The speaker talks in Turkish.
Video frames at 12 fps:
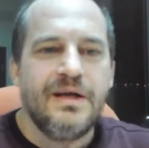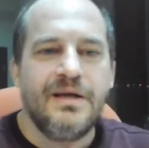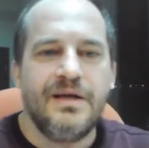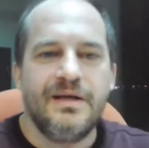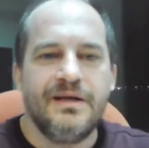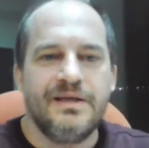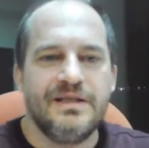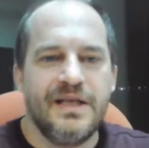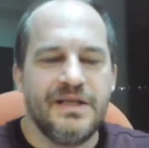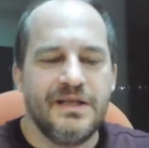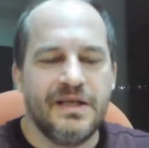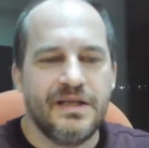e,
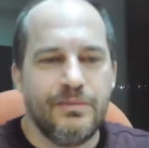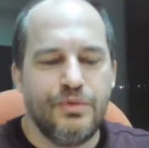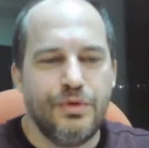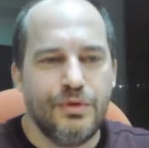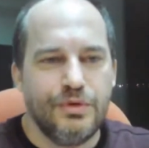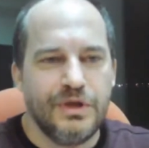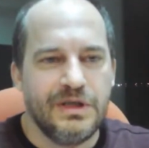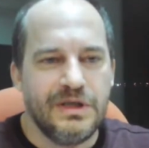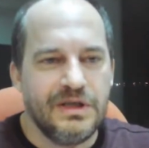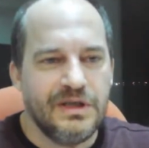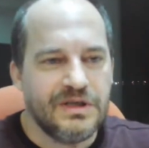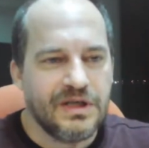zengin adam öldü
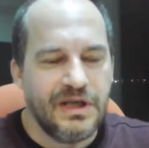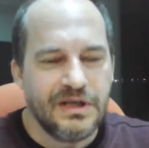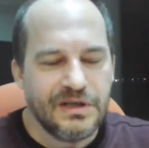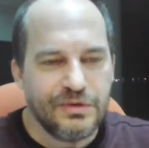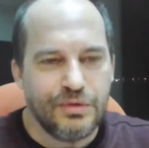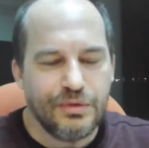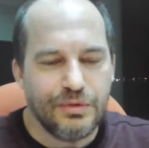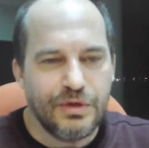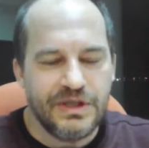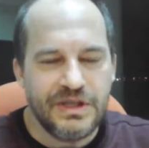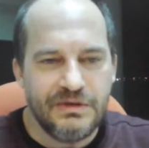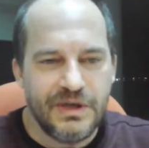gitti. Çağası çoluğu
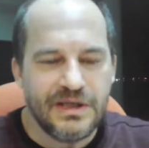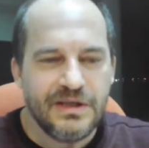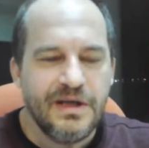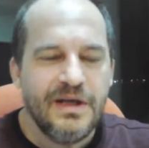eşi var.